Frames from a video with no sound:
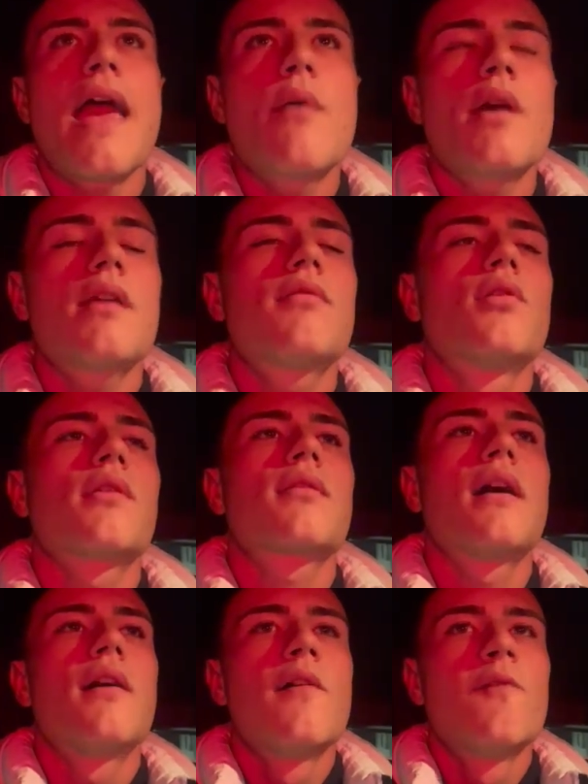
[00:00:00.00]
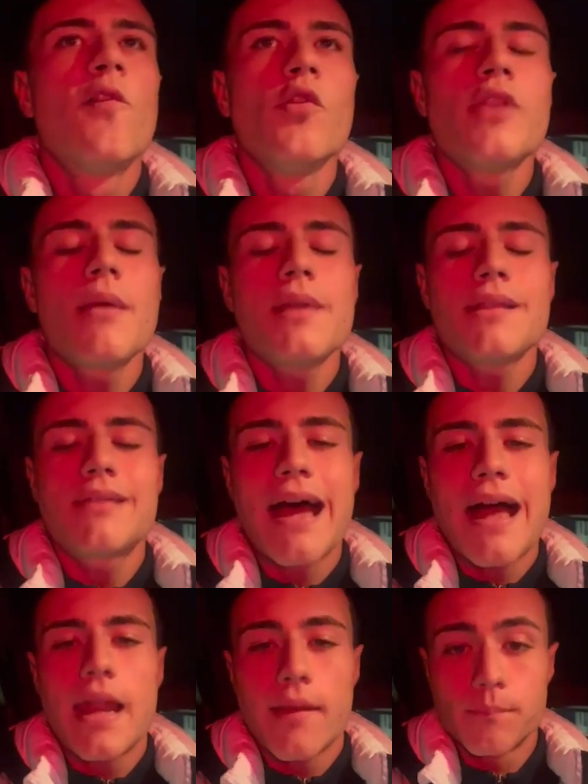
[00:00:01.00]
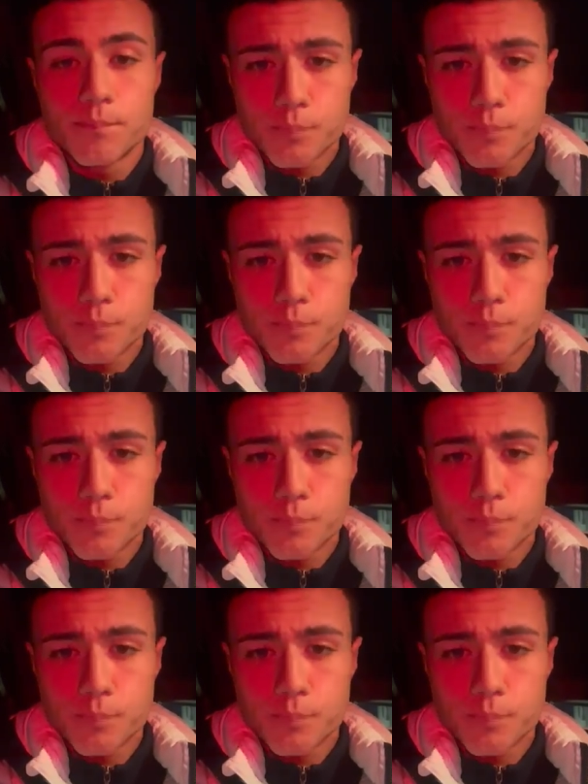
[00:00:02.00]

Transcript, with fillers: è una risorsa fondamentale.